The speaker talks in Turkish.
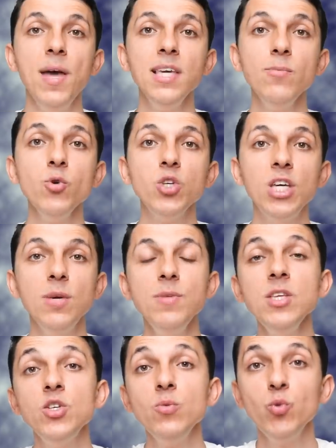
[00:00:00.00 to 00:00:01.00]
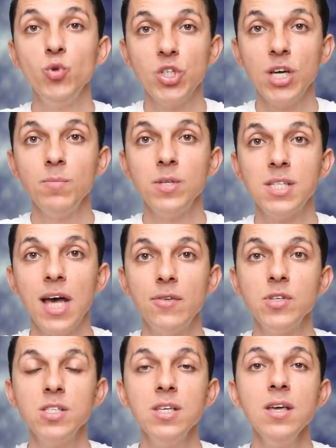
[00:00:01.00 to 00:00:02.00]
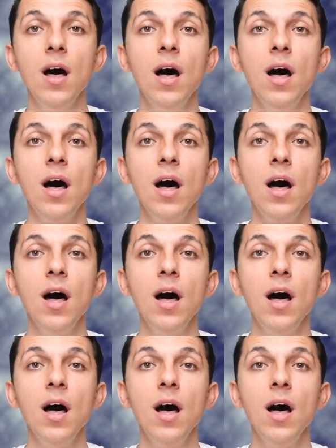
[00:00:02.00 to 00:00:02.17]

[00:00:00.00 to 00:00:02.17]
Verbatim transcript: Peki bu kimin için muhteşem bir servisti?